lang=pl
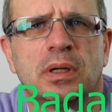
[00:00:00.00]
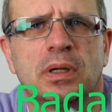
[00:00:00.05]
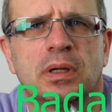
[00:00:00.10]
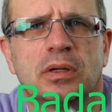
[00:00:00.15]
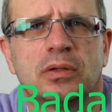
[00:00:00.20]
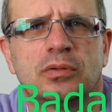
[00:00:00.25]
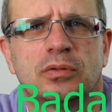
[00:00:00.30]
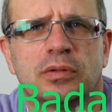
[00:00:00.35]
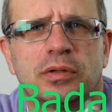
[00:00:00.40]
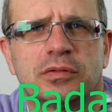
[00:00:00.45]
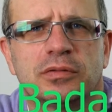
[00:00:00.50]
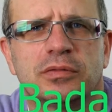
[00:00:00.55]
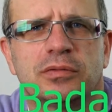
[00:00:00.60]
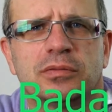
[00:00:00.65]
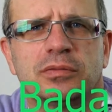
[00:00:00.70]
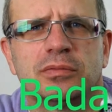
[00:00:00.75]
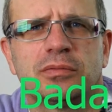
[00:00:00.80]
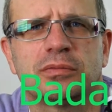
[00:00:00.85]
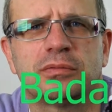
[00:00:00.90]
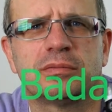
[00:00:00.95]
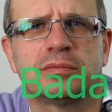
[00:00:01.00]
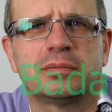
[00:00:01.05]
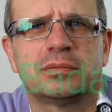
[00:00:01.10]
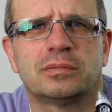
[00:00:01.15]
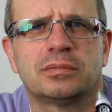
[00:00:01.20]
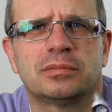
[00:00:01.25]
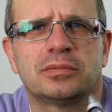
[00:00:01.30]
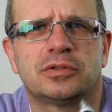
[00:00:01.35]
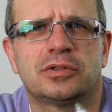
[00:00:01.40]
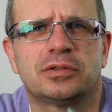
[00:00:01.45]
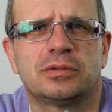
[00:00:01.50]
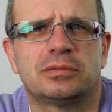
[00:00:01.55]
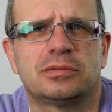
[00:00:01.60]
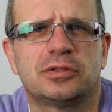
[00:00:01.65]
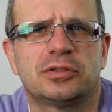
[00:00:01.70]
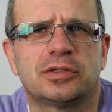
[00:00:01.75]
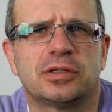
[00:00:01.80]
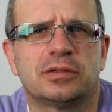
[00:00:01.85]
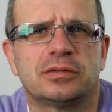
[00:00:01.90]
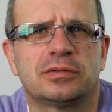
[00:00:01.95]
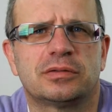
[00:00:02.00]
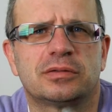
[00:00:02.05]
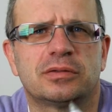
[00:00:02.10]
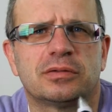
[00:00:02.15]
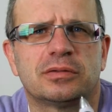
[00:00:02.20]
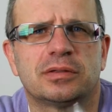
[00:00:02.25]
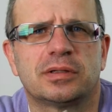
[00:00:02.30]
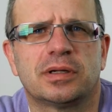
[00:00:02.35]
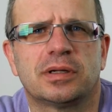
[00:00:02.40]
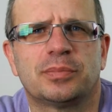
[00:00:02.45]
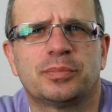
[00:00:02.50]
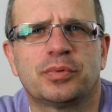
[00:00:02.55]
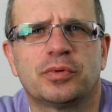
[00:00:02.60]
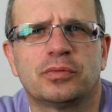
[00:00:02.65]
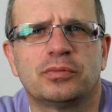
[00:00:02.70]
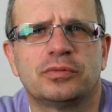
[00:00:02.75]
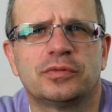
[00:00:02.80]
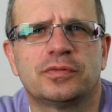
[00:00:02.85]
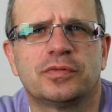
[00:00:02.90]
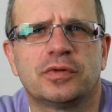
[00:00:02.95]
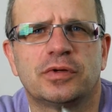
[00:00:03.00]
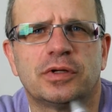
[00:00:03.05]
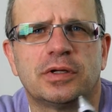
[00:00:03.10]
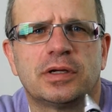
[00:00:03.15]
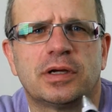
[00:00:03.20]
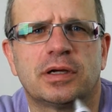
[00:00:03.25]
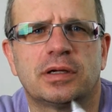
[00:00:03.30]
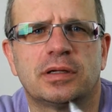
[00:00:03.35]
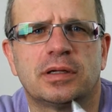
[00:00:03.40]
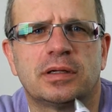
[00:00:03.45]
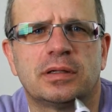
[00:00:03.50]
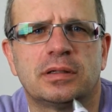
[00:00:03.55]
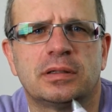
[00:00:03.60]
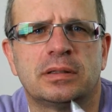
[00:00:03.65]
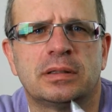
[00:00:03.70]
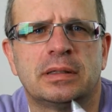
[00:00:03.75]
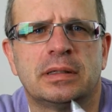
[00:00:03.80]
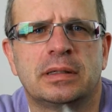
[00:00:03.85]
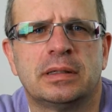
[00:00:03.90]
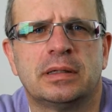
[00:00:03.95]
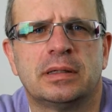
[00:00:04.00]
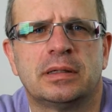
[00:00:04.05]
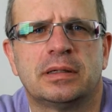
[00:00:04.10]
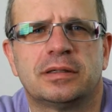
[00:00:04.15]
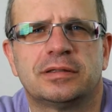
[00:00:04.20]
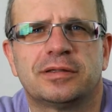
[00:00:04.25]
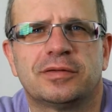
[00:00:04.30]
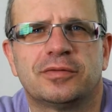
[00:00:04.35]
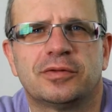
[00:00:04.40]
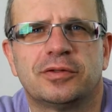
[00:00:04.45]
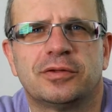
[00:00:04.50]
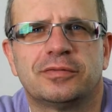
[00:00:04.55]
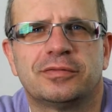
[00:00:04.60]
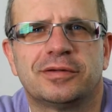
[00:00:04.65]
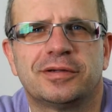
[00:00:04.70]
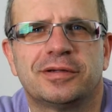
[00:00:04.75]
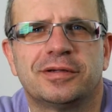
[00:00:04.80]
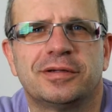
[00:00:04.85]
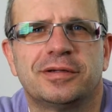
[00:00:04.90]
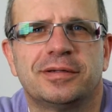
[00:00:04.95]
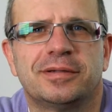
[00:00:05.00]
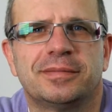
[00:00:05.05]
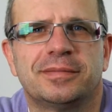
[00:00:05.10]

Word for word: które są często na progu swojej kariery zawodowej